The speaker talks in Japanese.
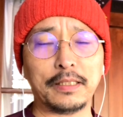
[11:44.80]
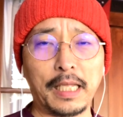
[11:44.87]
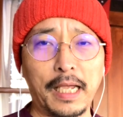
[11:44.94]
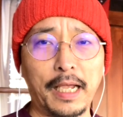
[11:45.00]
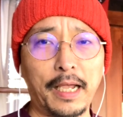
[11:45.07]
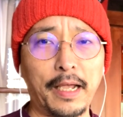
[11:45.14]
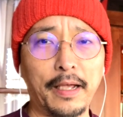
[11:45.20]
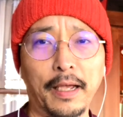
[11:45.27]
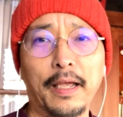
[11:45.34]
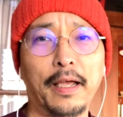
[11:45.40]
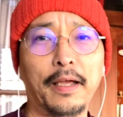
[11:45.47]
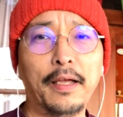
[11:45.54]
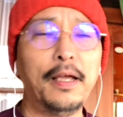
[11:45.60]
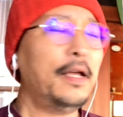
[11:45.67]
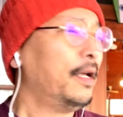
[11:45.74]
ね。
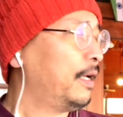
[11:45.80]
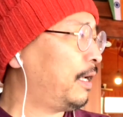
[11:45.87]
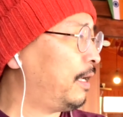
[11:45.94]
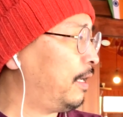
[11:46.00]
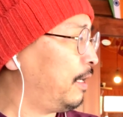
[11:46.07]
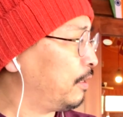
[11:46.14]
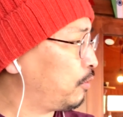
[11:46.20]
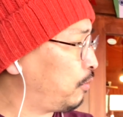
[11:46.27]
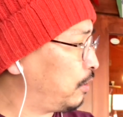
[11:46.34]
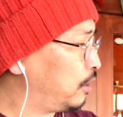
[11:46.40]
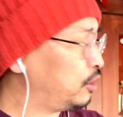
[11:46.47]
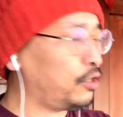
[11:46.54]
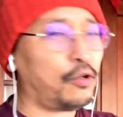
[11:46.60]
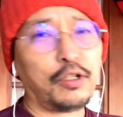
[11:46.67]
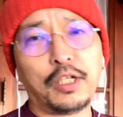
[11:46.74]
えーえーと、
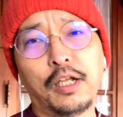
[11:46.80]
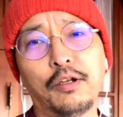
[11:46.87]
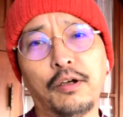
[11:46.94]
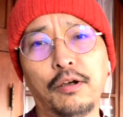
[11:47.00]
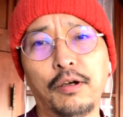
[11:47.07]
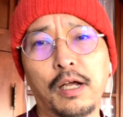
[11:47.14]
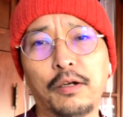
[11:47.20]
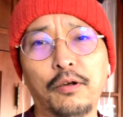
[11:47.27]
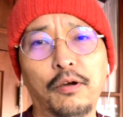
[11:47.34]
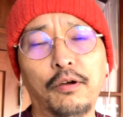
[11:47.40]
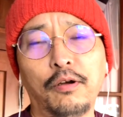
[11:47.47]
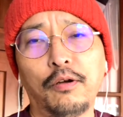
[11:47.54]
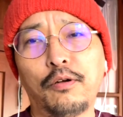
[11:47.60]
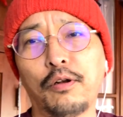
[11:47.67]
私の家の、あの、